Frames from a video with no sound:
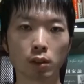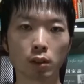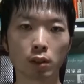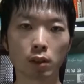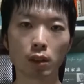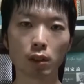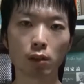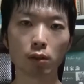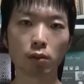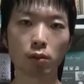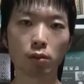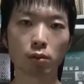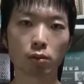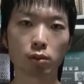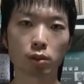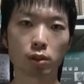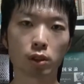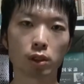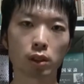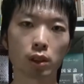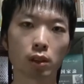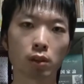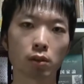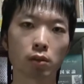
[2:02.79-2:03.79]
結構
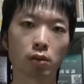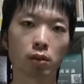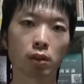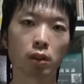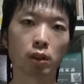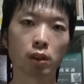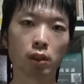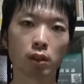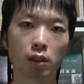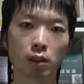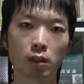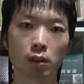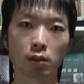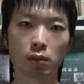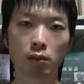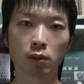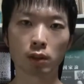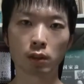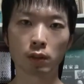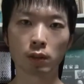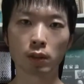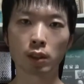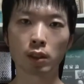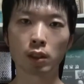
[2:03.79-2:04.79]
違うよねっていうの
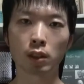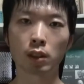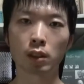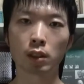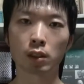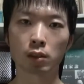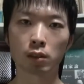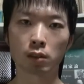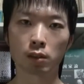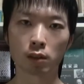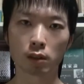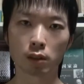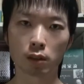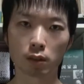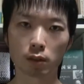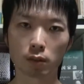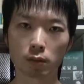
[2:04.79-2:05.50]
は分かりやすい